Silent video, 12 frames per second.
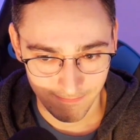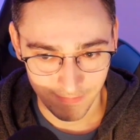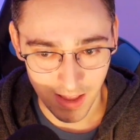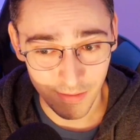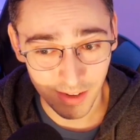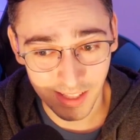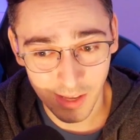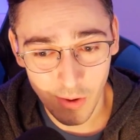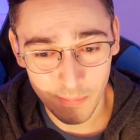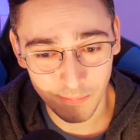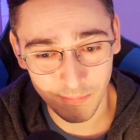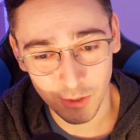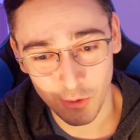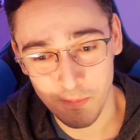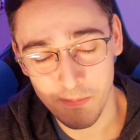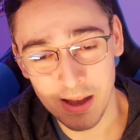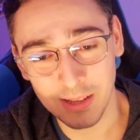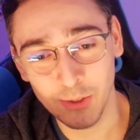En vrai, Néoap, je suis
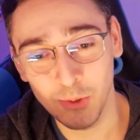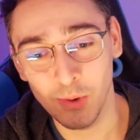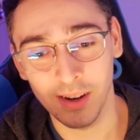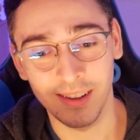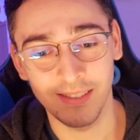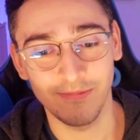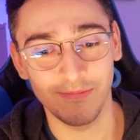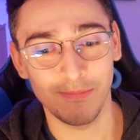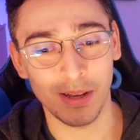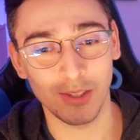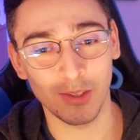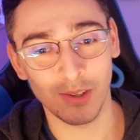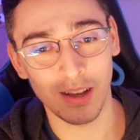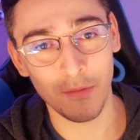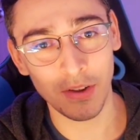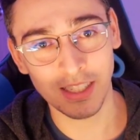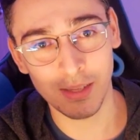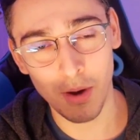pas sûr, là. Hein, parce que, en
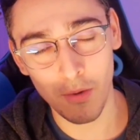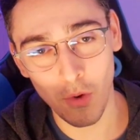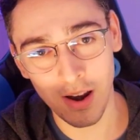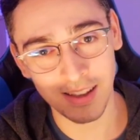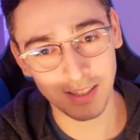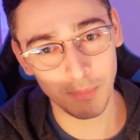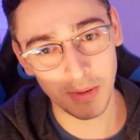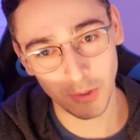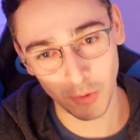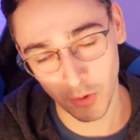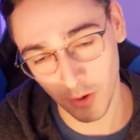fait, il m'envoie l'aspect sur...